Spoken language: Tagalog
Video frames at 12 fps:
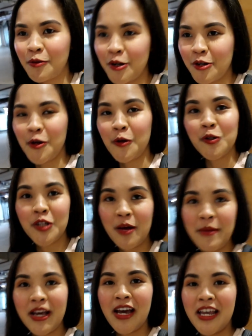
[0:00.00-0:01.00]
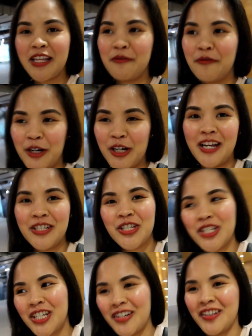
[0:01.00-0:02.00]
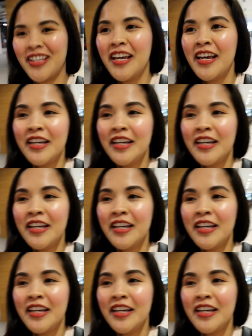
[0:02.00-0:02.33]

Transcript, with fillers: kung ano yung gusto namin kainin for lunch. Charot.